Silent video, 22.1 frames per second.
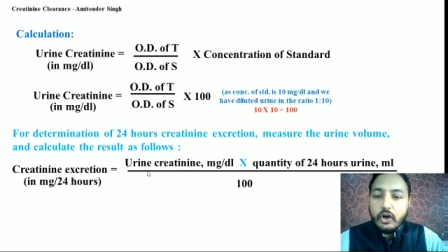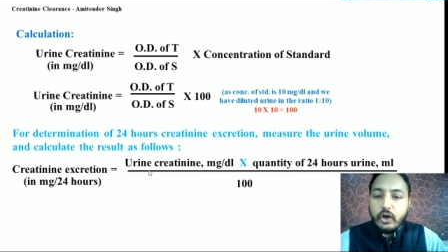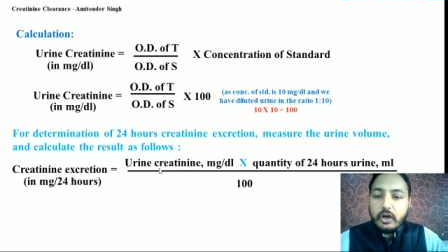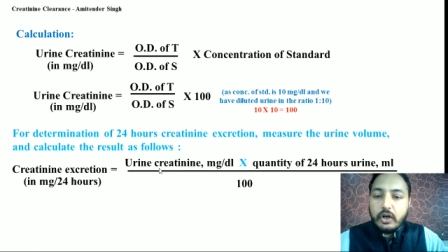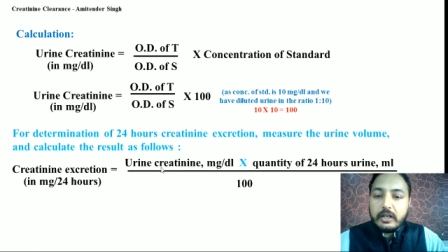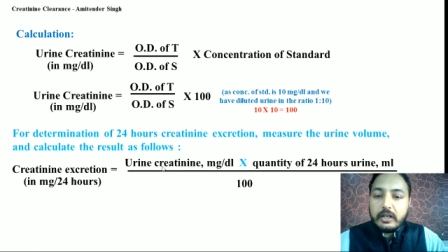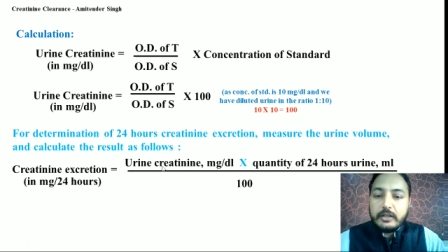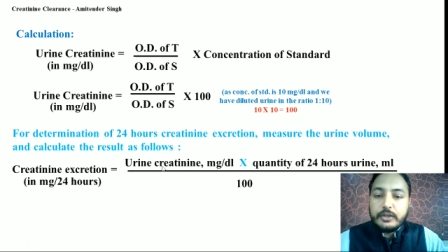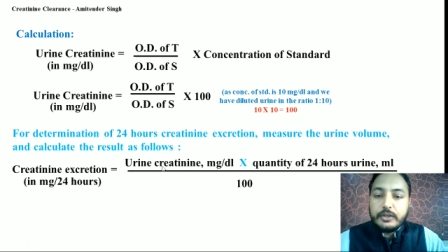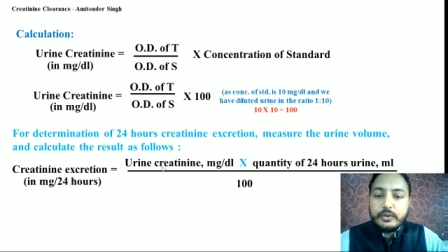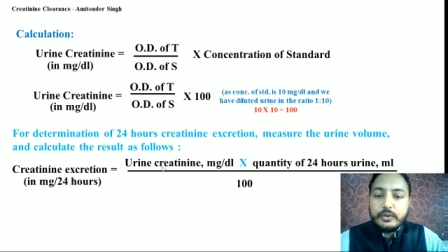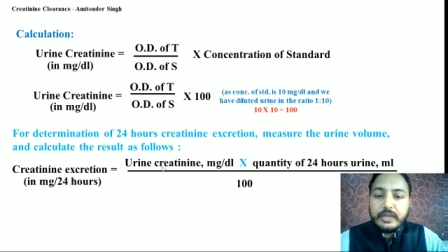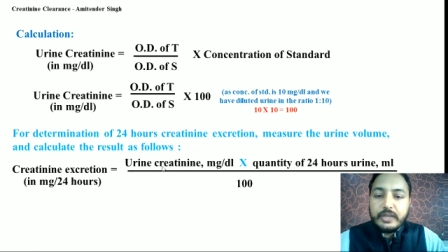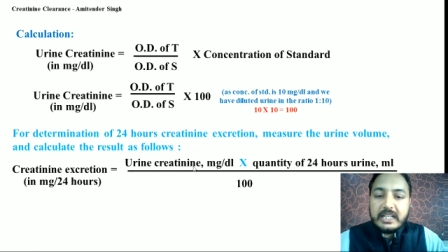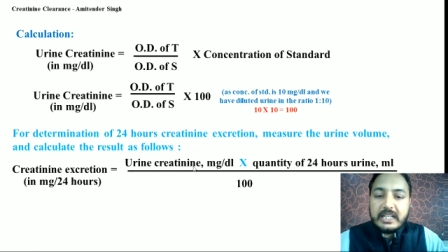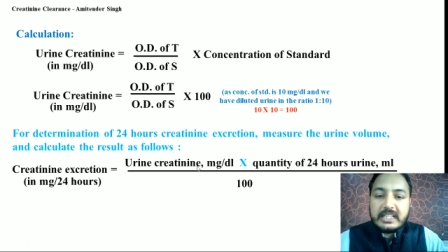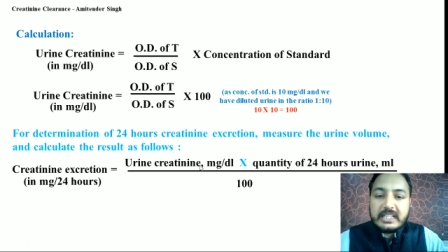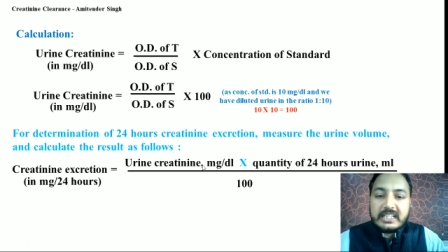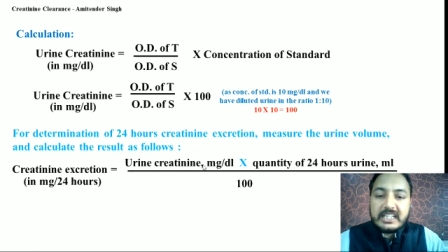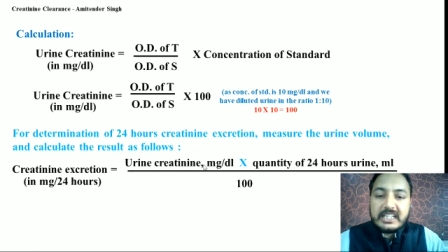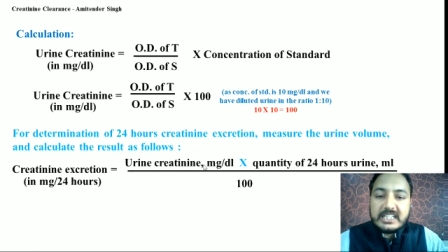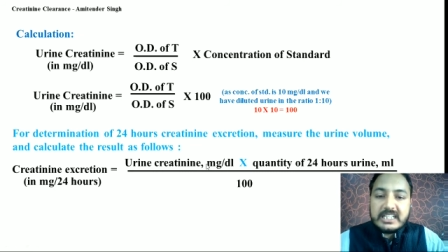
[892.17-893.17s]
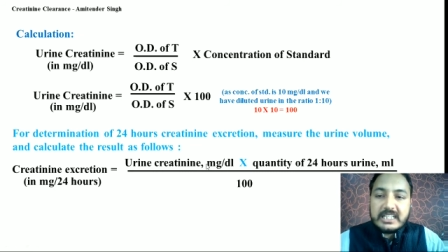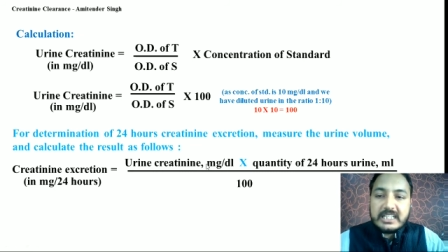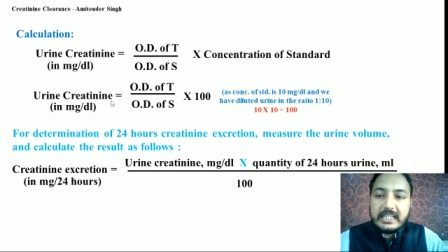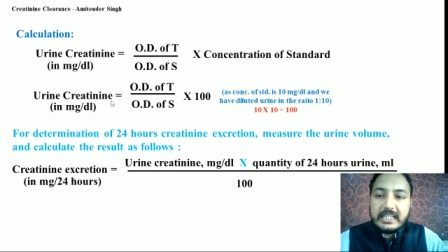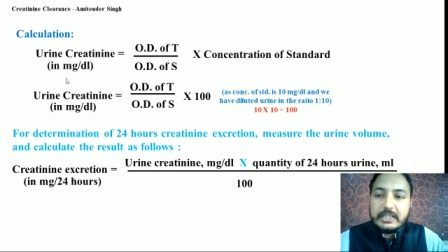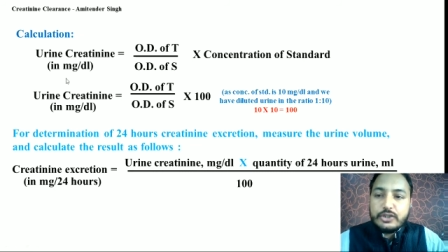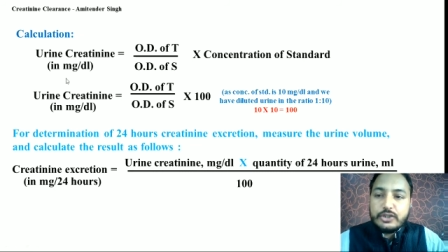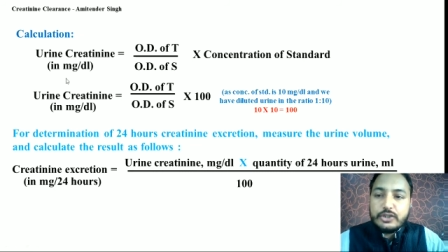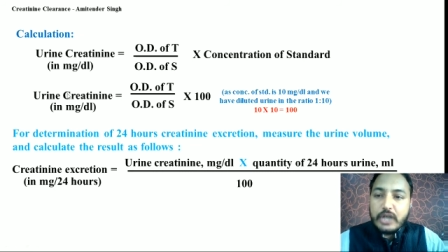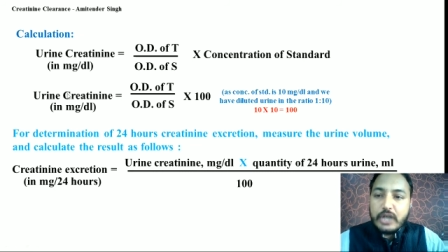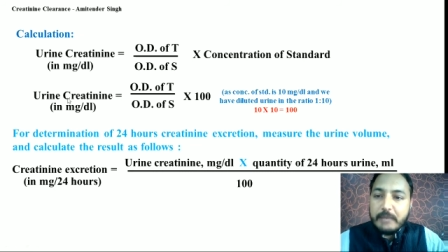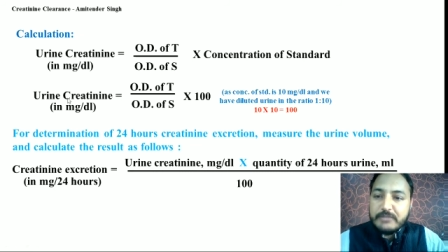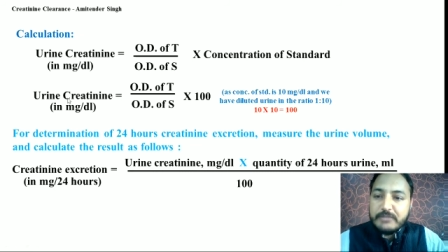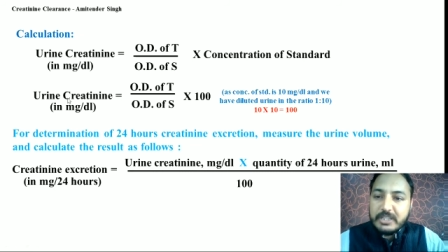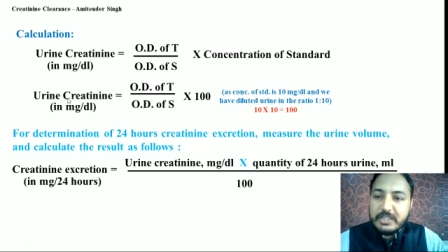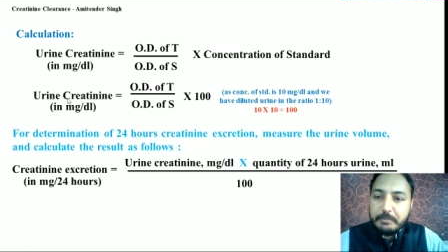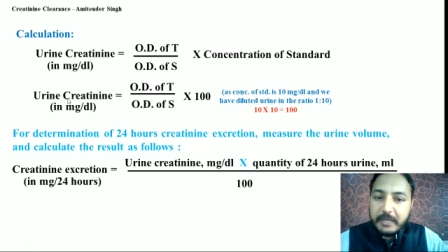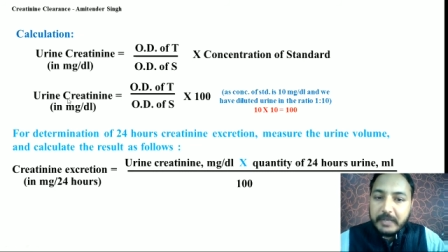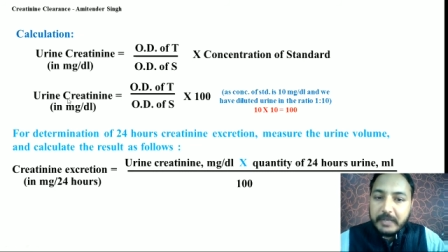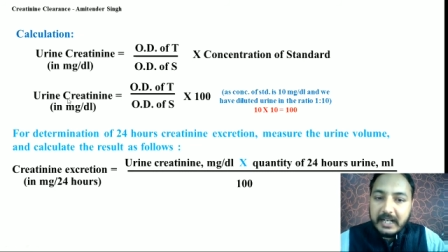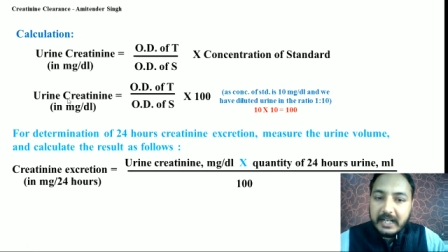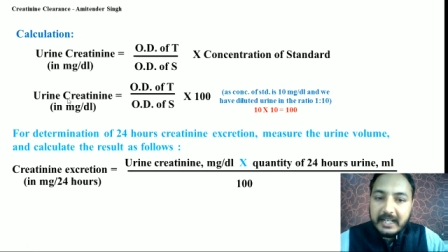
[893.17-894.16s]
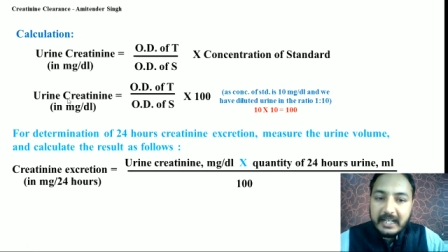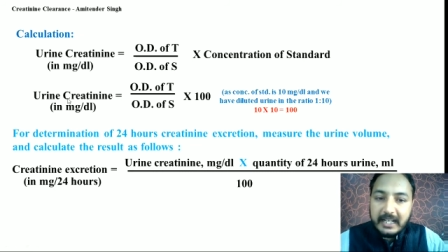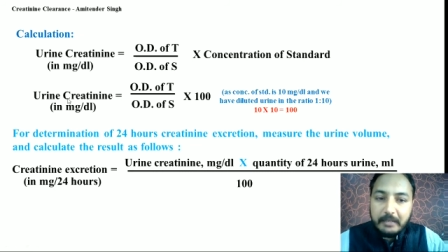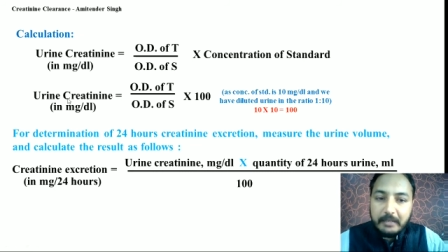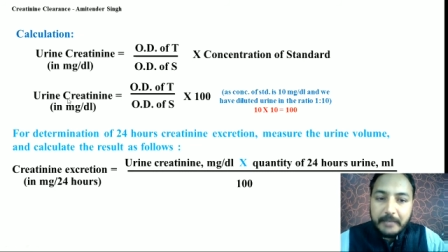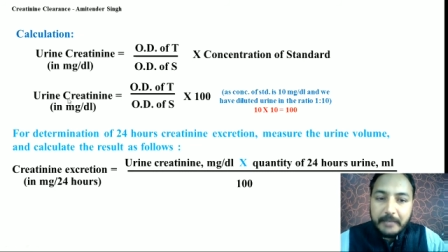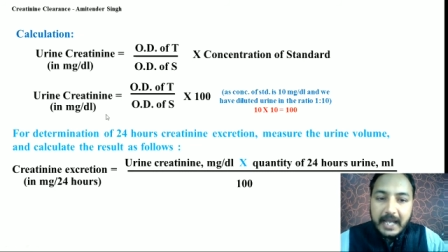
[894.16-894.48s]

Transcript: और यूरिन क्रिएटिनिन जो एमजी पर डीएल